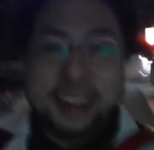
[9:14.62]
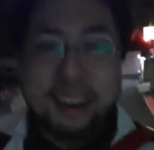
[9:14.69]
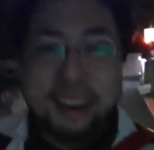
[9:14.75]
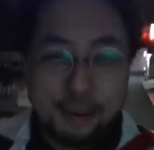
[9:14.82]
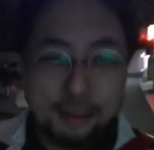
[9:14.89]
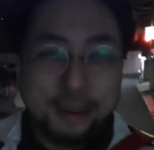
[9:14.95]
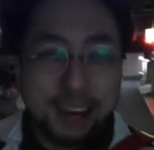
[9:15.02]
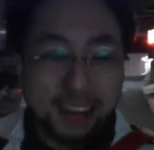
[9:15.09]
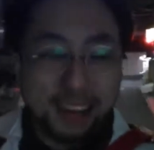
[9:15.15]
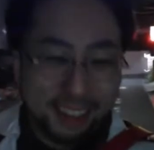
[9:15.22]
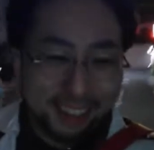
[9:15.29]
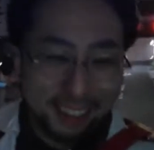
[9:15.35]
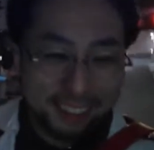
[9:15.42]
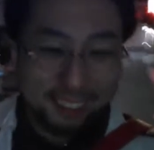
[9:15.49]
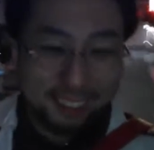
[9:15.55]
いうさ。
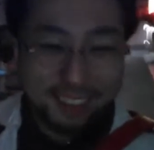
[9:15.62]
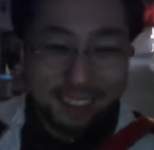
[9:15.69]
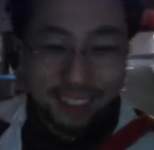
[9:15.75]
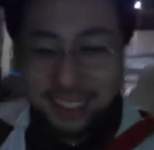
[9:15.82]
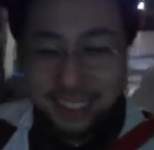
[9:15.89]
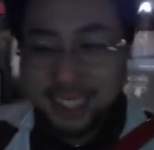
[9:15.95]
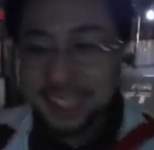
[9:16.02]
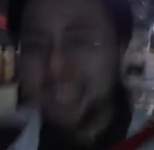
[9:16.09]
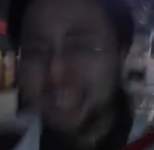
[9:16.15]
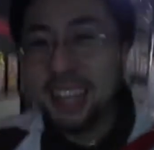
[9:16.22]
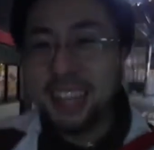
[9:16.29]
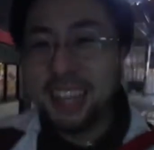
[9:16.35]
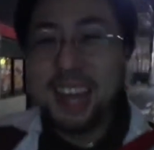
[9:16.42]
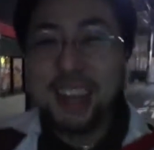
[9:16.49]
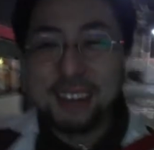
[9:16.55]
なんかないふわっちっ
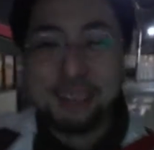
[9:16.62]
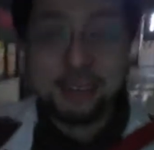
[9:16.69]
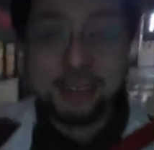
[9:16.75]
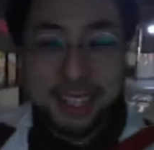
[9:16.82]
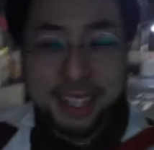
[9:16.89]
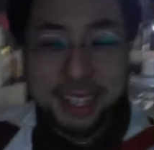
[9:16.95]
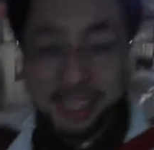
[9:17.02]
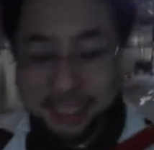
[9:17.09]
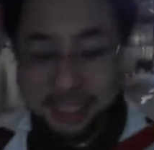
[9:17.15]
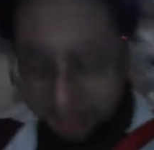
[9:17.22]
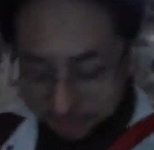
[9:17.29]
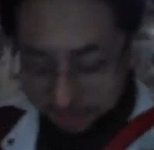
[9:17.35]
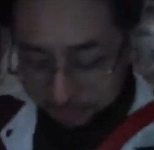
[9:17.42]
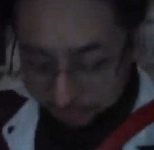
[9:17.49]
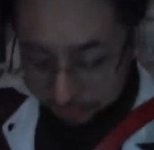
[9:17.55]
て。俺
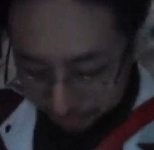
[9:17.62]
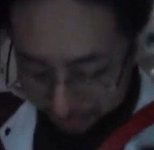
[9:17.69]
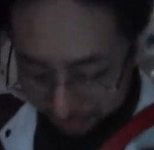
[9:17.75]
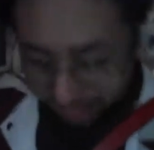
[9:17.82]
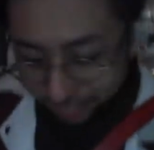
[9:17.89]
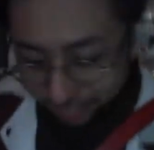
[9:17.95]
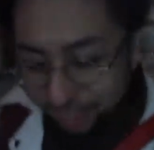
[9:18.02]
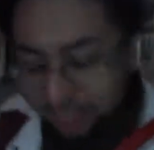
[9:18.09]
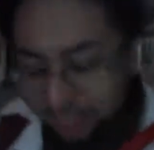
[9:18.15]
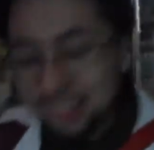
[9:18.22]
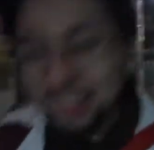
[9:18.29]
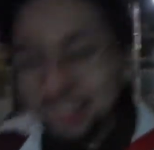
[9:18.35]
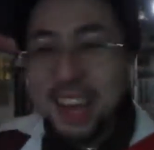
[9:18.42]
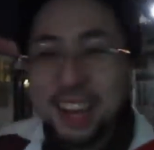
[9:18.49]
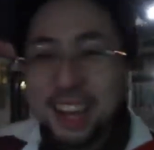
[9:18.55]
すげえ感じるんだ
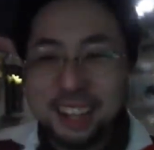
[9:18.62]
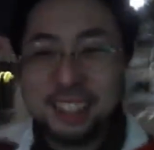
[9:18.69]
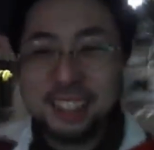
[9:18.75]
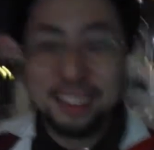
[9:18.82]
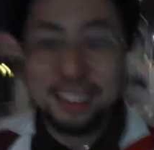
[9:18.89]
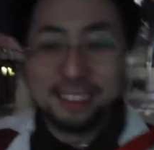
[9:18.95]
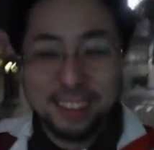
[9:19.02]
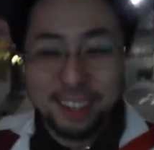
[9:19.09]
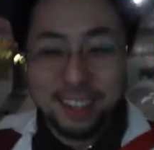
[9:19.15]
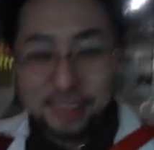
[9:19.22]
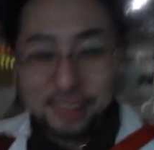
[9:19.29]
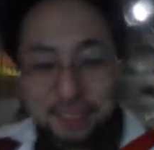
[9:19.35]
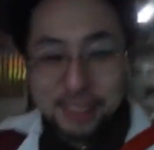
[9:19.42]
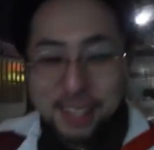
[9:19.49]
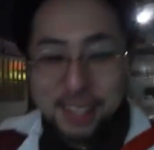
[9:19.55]
けど。ふわっ
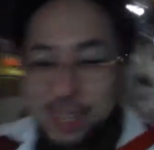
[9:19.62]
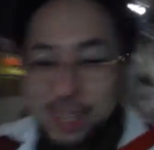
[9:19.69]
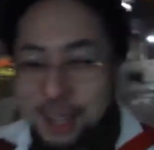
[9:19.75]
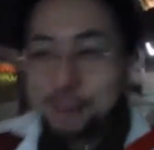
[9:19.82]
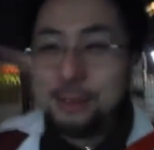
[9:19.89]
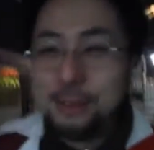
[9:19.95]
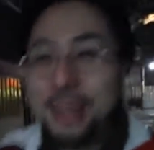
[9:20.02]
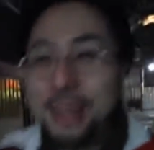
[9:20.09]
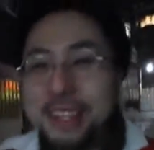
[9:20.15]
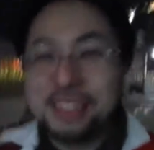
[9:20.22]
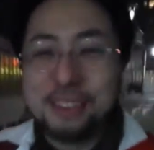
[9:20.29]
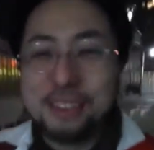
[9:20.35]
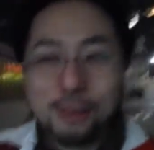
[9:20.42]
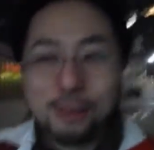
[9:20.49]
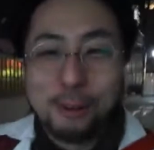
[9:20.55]
ちのこのファミリー
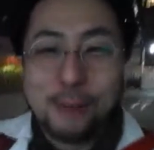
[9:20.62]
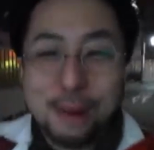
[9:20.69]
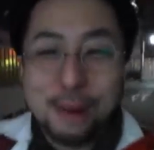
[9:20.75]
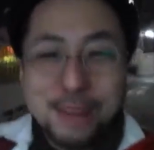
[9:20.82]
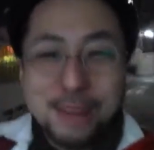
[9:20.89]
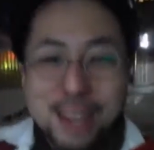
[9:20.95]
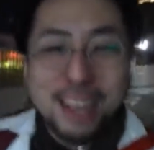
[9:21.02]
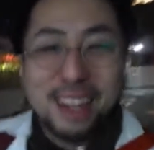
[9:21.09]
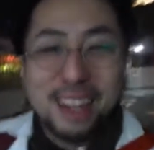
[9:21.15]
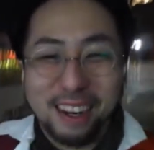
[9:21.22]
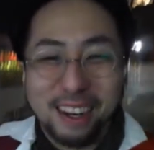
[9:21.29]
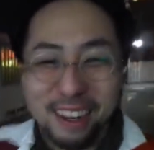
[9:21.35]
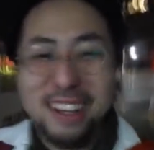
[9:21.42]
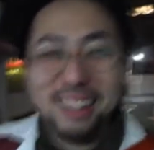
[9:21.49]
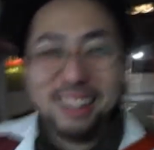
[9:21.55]
感。
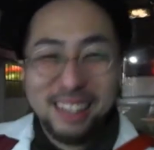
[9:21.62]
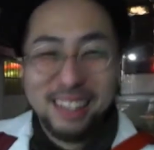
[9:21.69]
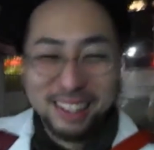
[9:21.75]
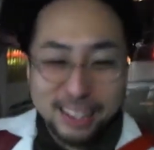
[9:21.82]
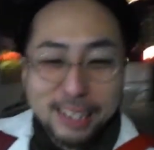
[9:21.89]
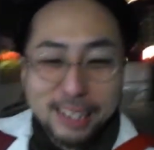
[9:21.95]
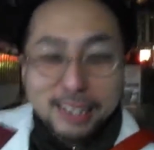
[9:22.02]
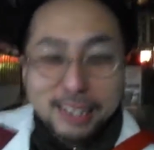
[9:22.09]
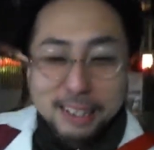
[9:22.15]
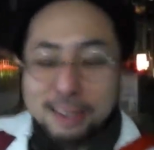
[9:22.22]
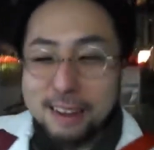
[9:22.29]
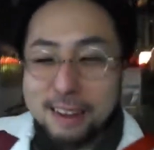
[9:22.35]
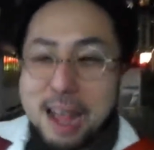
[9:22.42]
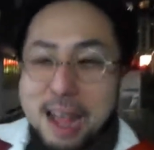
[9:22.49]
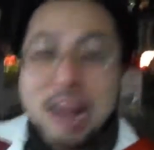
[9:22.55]
なんか仲間だよね、
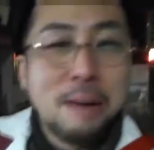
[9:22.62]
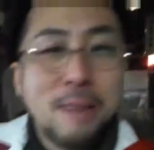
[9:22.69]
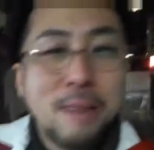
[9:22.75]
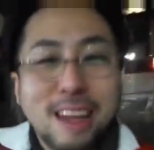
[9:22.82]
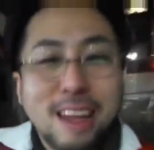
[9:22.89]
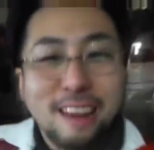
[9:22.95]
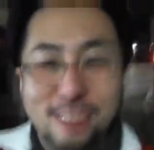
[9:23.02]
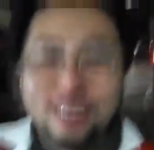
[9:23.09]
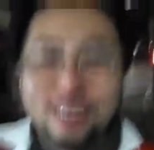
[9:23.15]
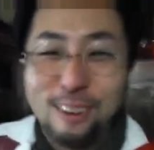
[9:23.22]
俺ら、みたいな。